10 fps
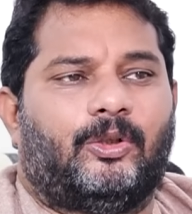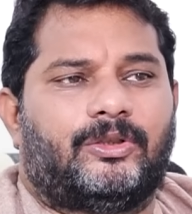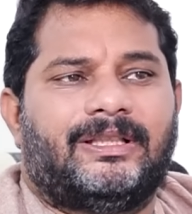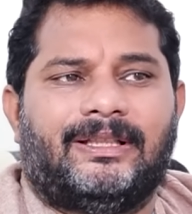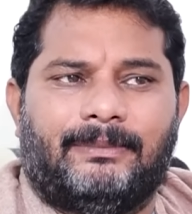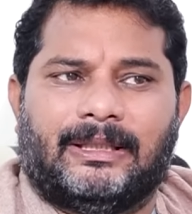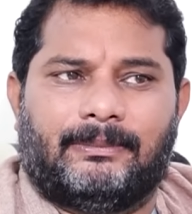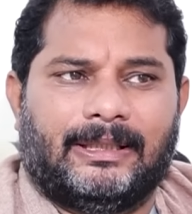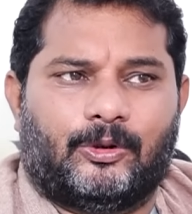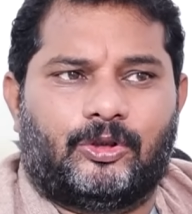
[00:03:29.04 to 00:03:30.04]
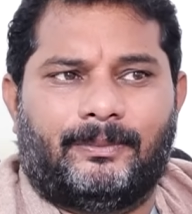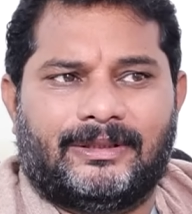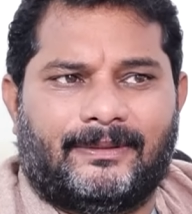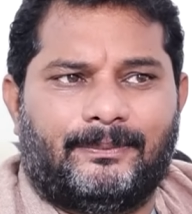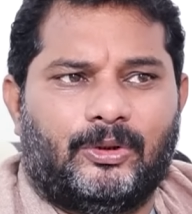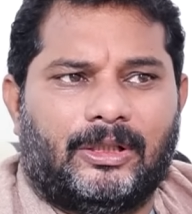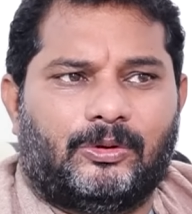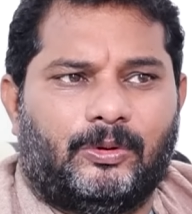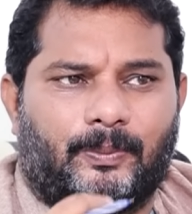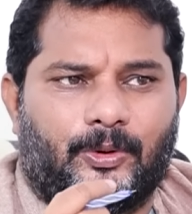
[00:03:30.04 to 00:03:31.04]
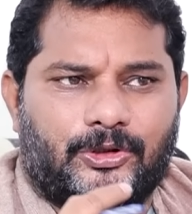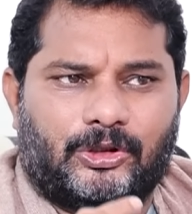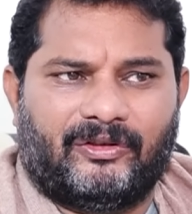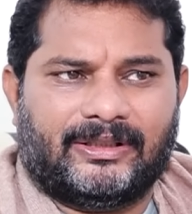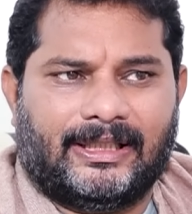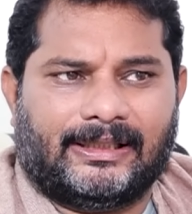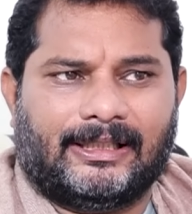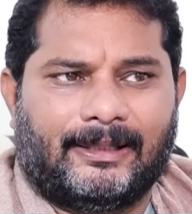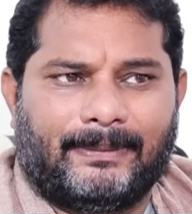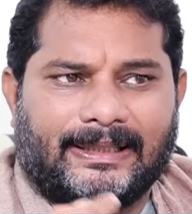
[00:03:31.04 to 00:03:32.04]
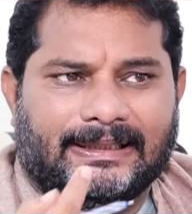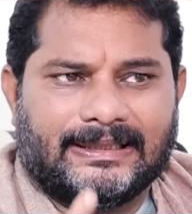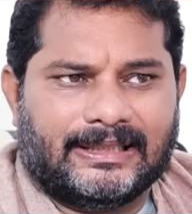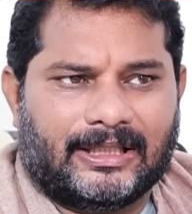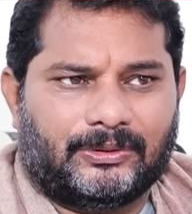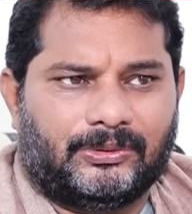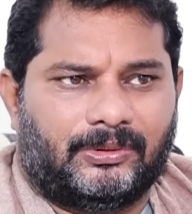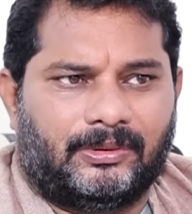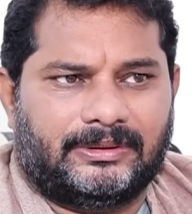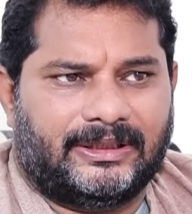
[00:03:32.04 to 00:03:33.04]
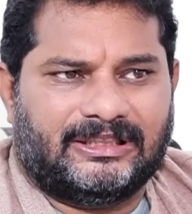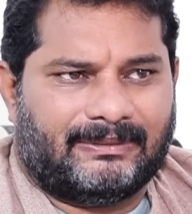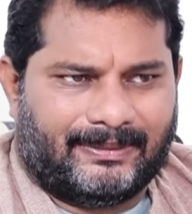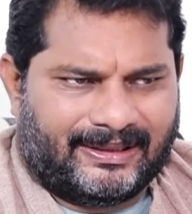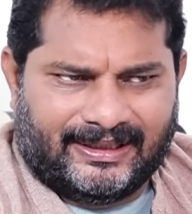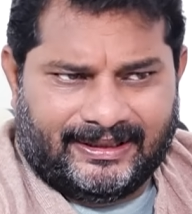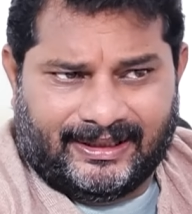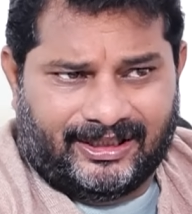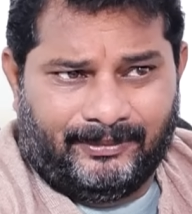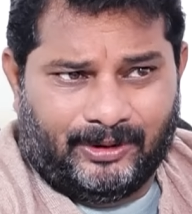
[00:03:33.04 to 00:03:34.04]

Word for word: మీరు వచ్చింది మీ మీ కుటుంబ సభ్యులకు పోస్టులు వ్యతిరేకంగా పెట్టించారు జేసీ ప్రభాకర్ రెడ్డి కదా